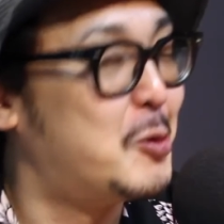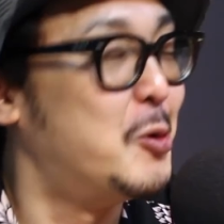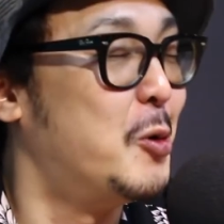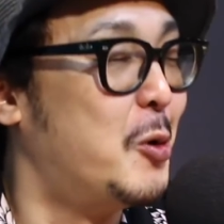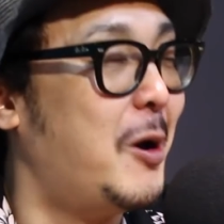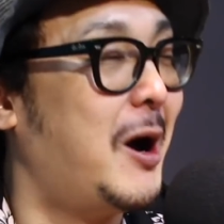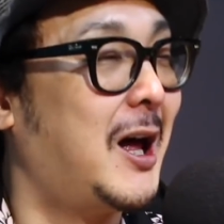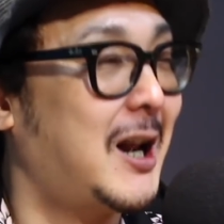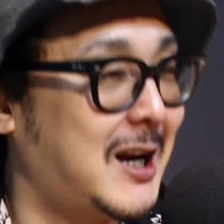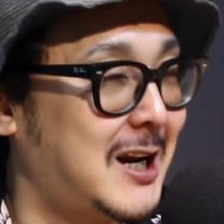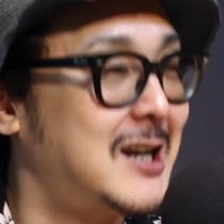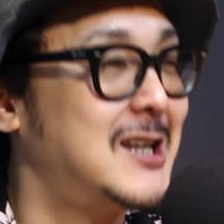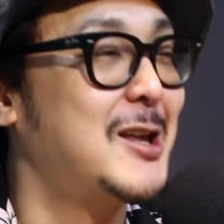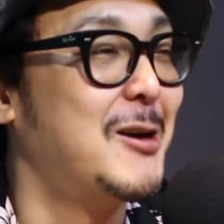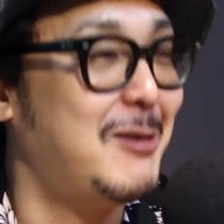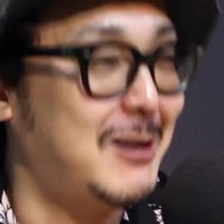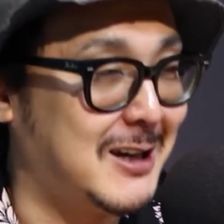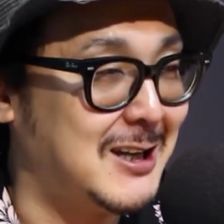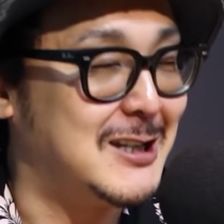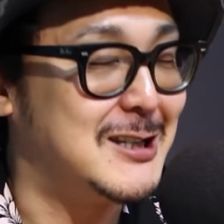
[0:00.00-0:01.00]
を貼られ
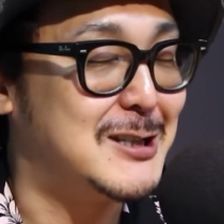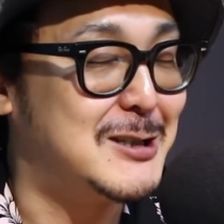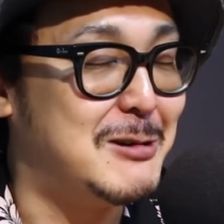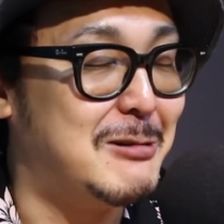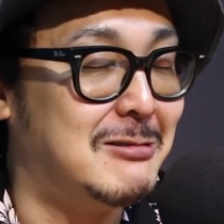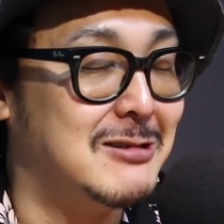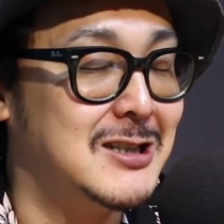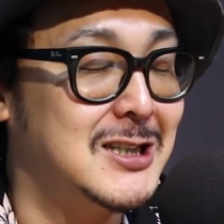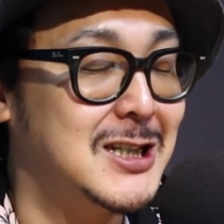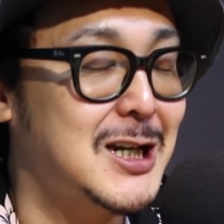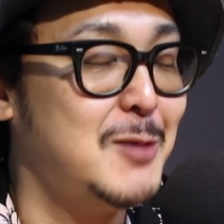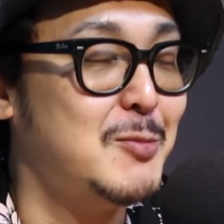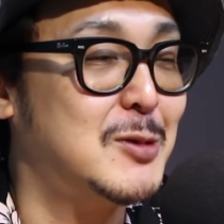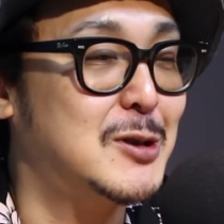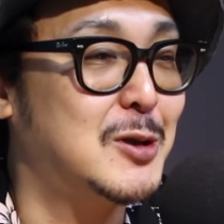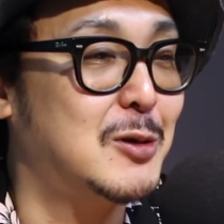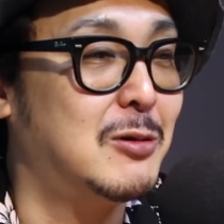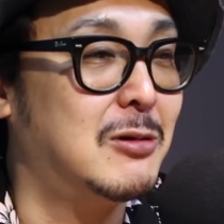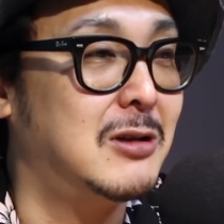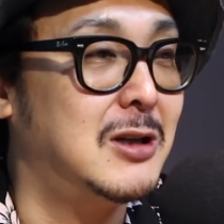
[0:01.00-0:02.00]
たわけですよ、しかも
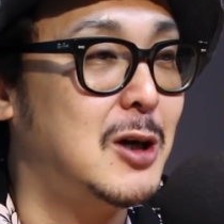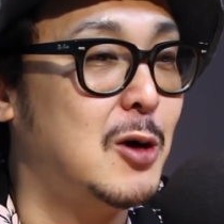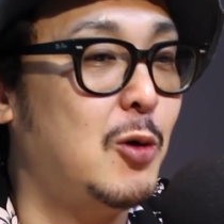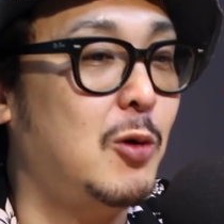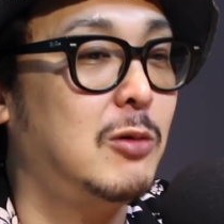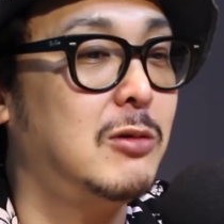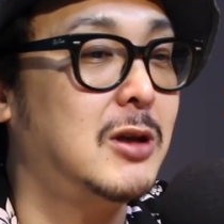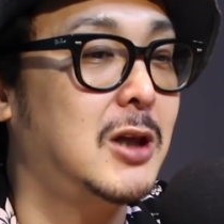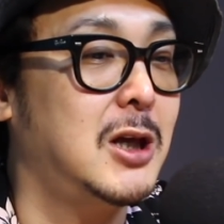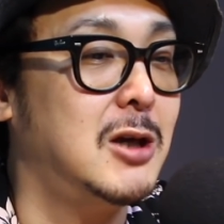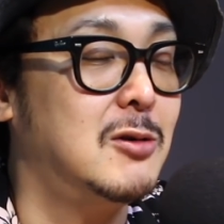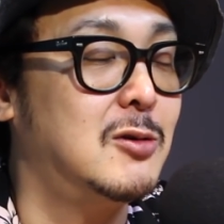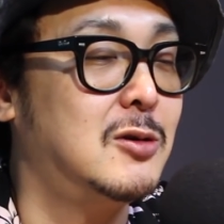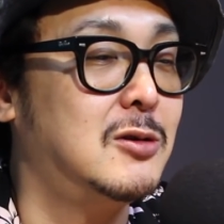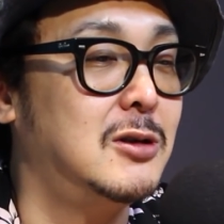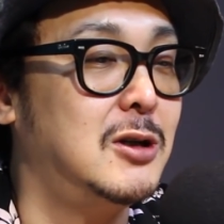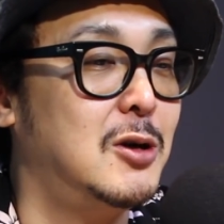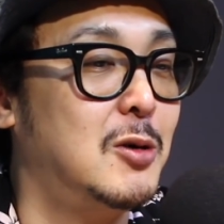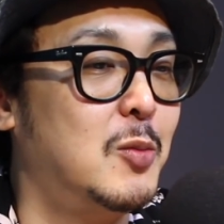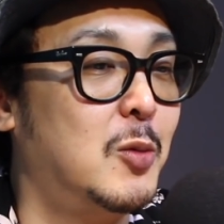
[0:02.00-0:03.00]
その日本っていう
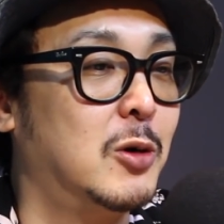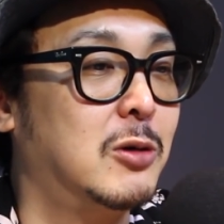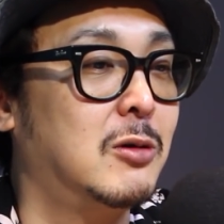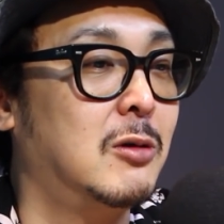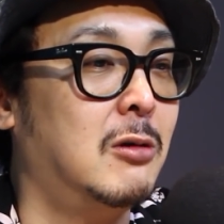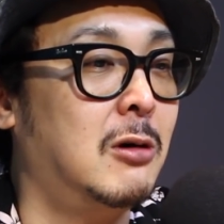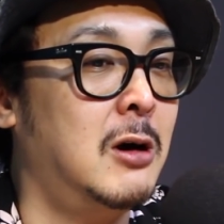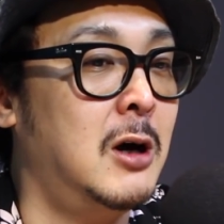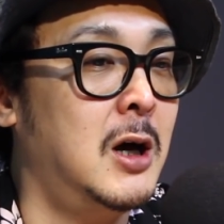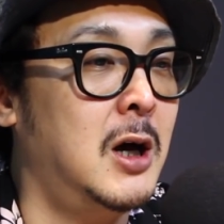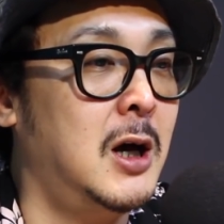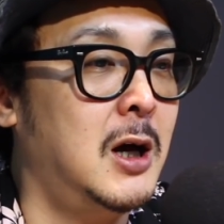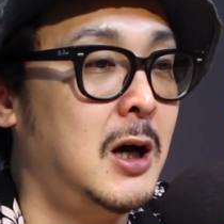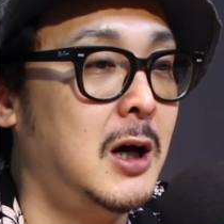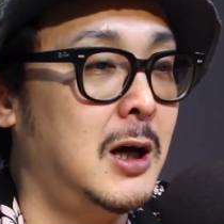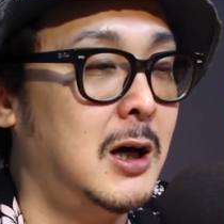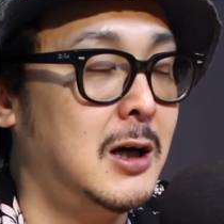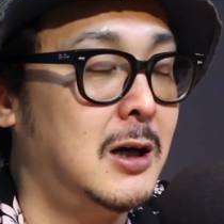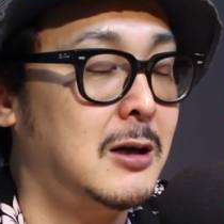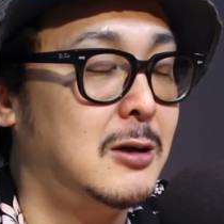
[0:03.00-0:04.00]
国をもっと
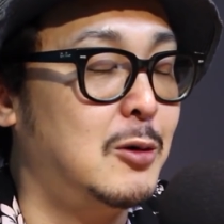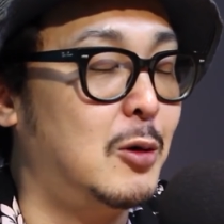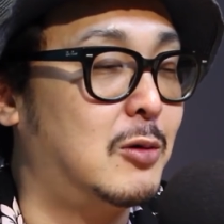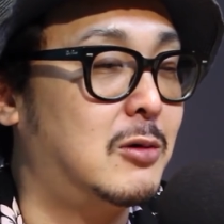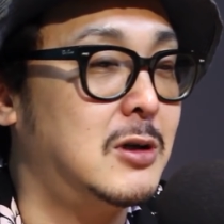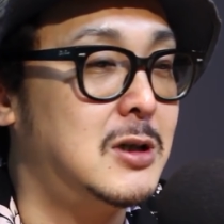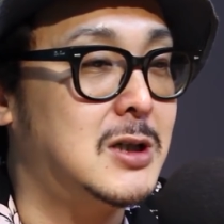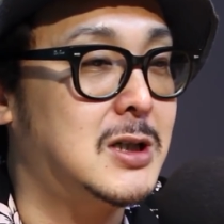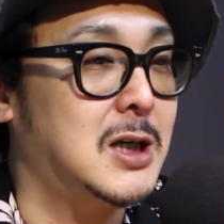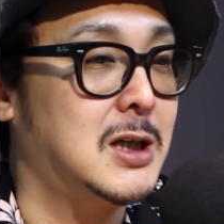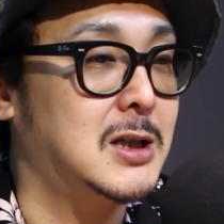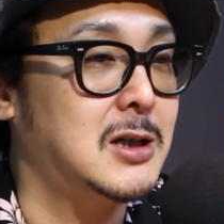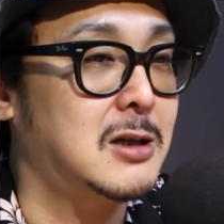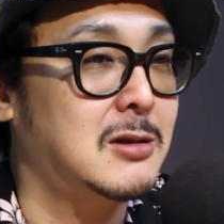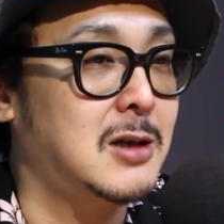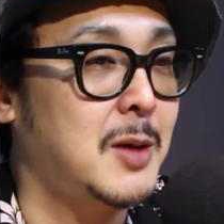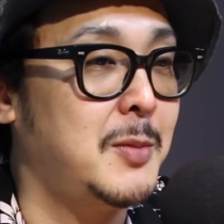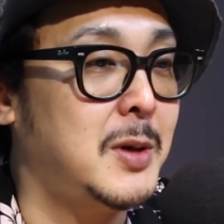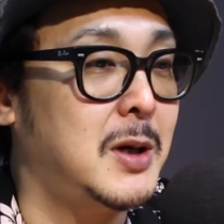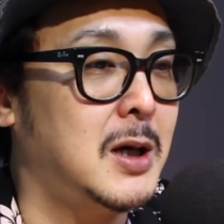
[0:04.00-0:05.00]
独立させる
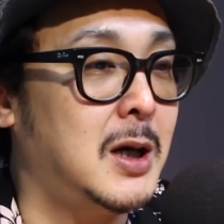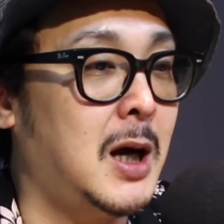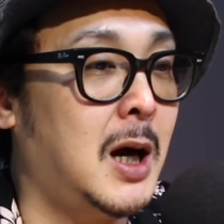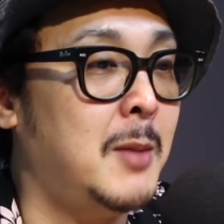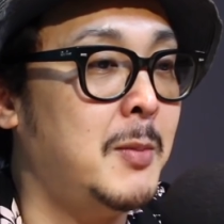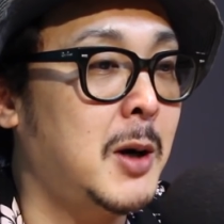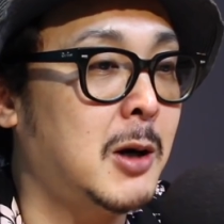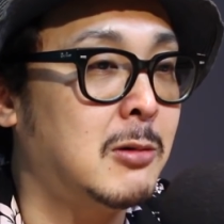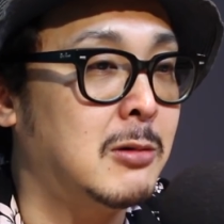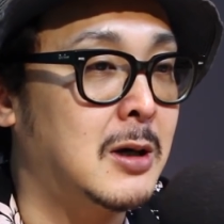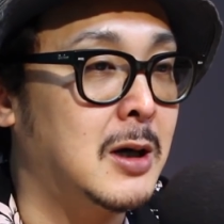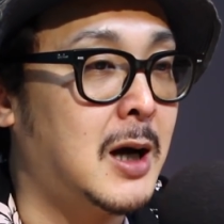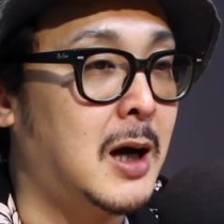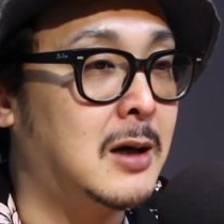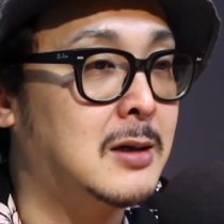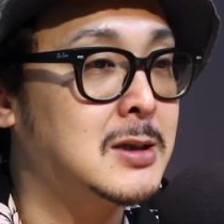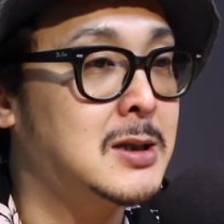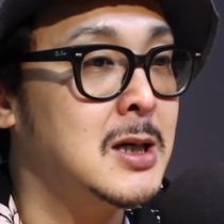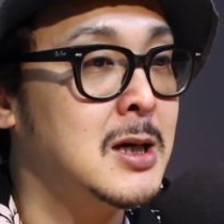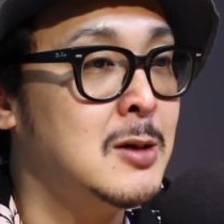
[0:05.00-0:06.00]
ために頑張ろうって
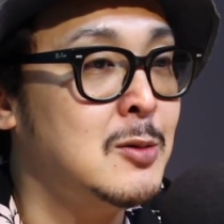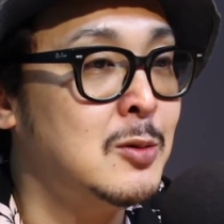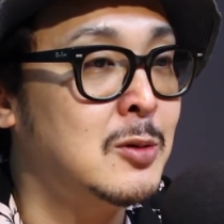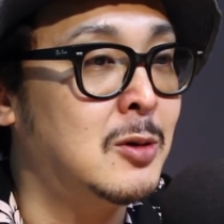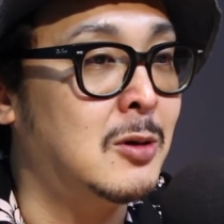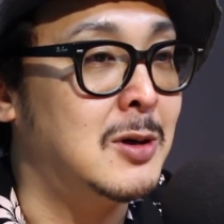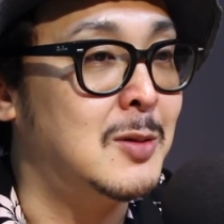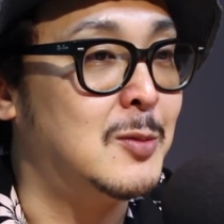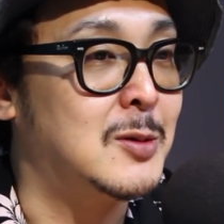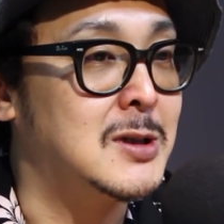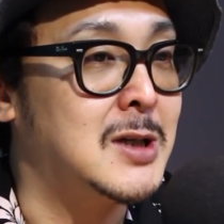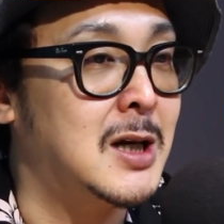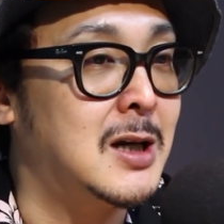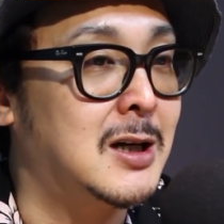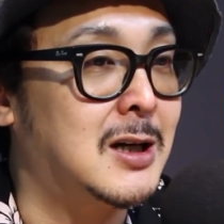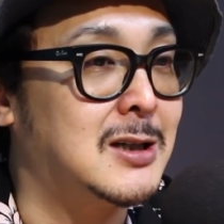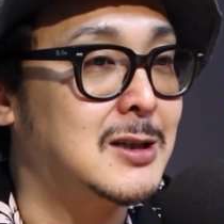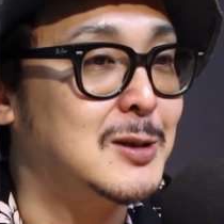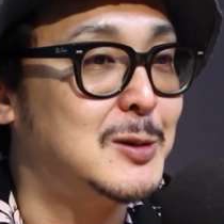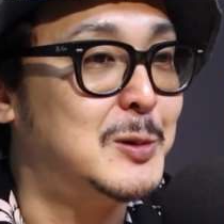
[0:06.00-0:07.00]
学生運動にも参
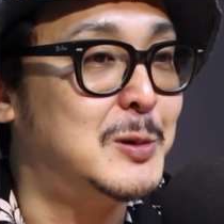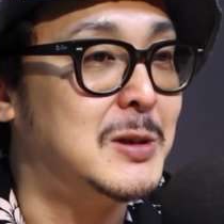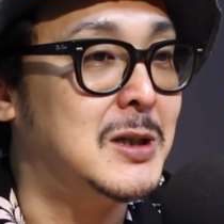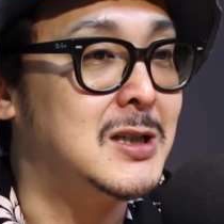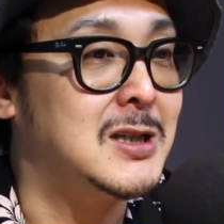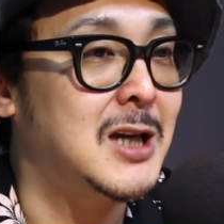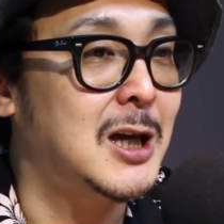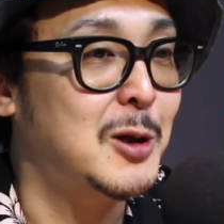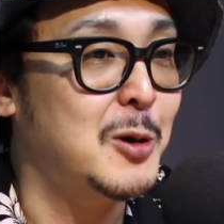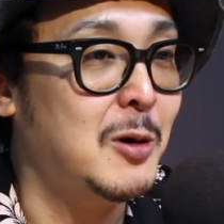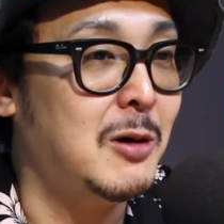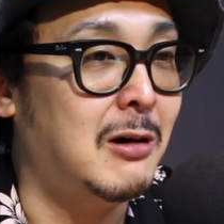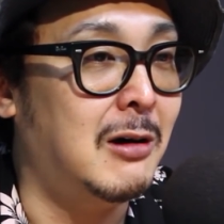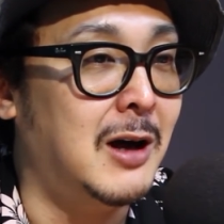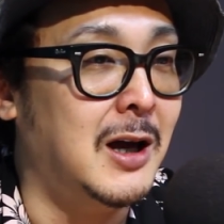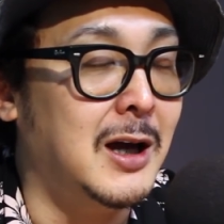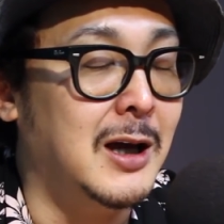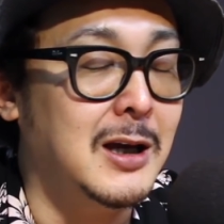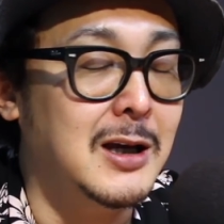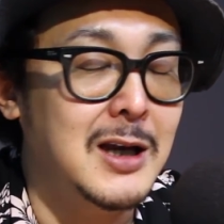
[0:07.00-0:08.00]
加するんですけど、う
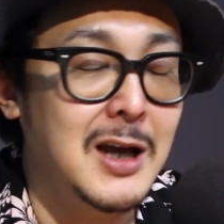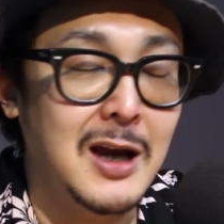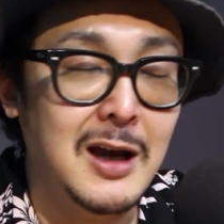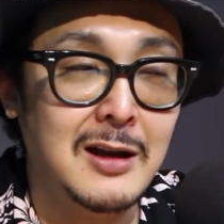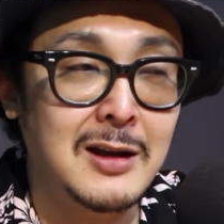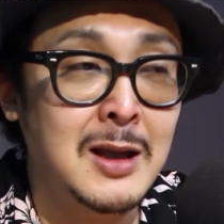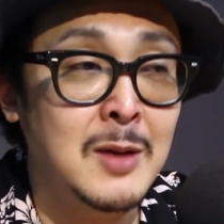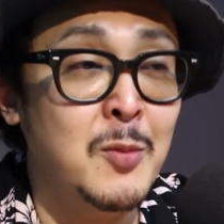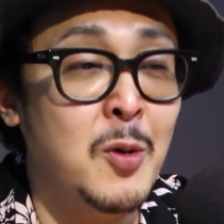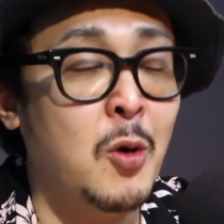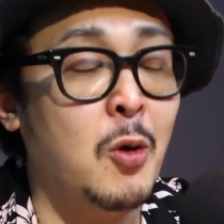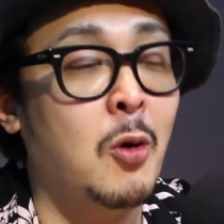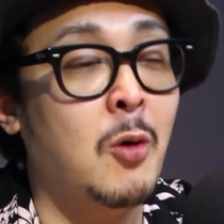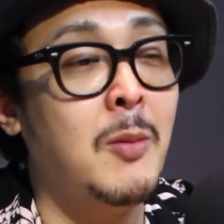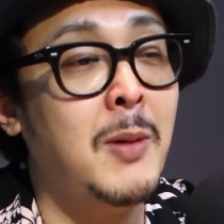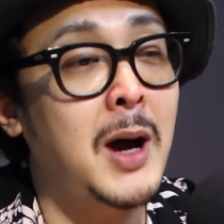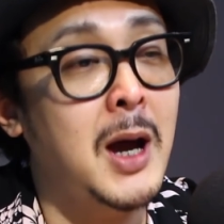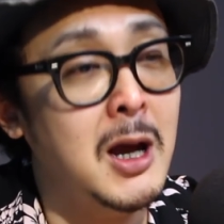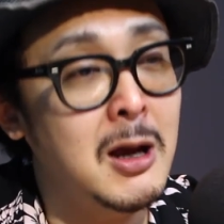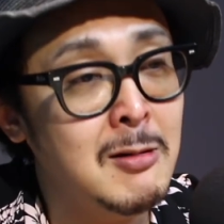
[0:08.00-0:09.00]
ん、いやでもお
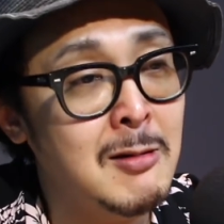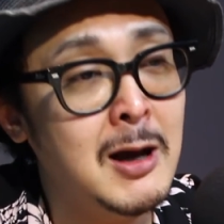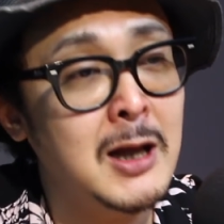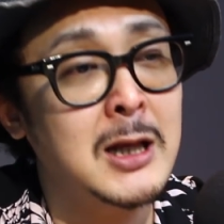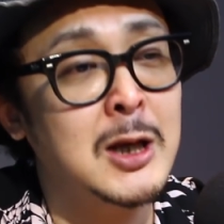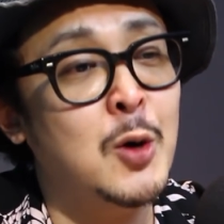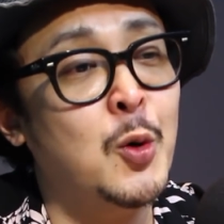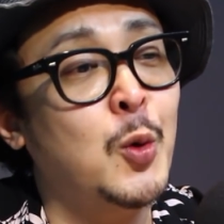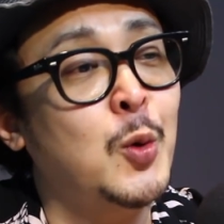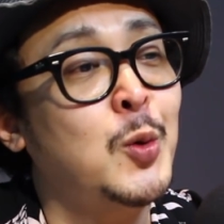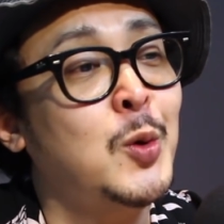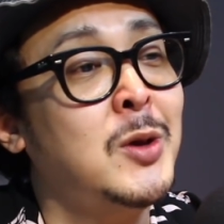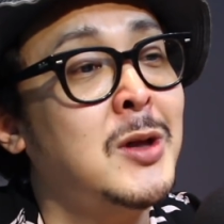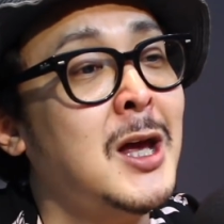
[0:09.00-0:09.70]
前は日本の